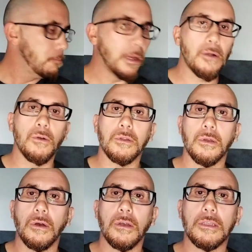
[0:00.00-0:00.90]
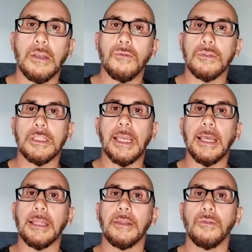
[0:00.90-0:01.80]
Par contre, en ce qui
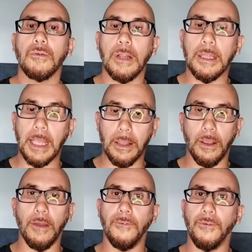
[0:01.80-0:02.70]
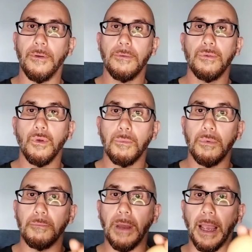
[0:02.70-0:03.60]
concerne donc la tête d'œuf, donc
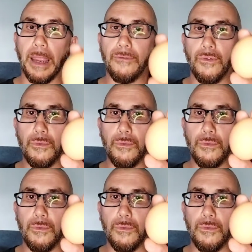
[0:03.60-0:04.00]
pareil, vous